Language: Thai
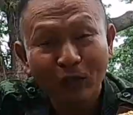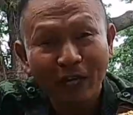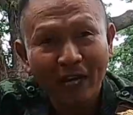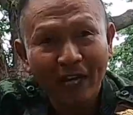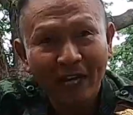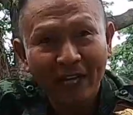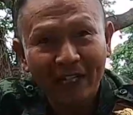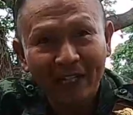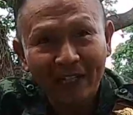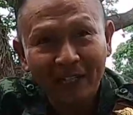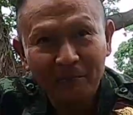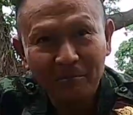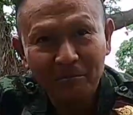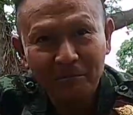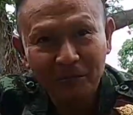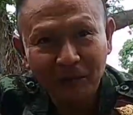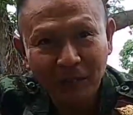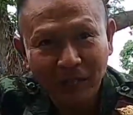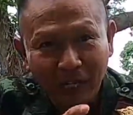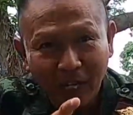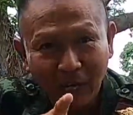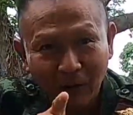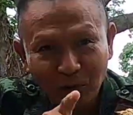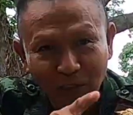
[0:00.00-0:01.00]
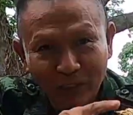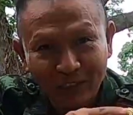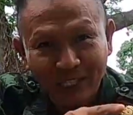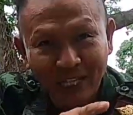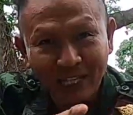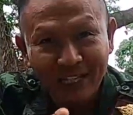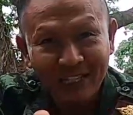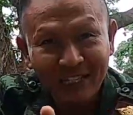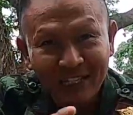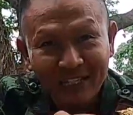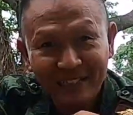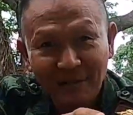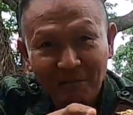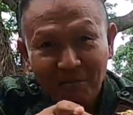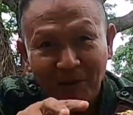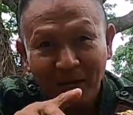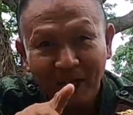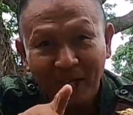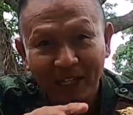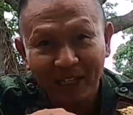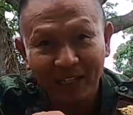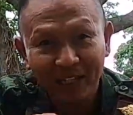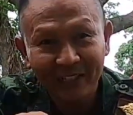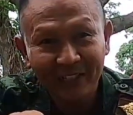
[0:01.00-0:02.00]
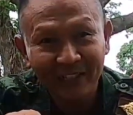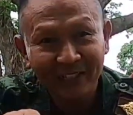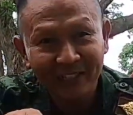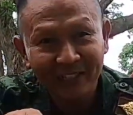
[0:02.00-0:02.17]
ตรงหน้านะครับ เขาจะใช้ลิ้นสัมผัส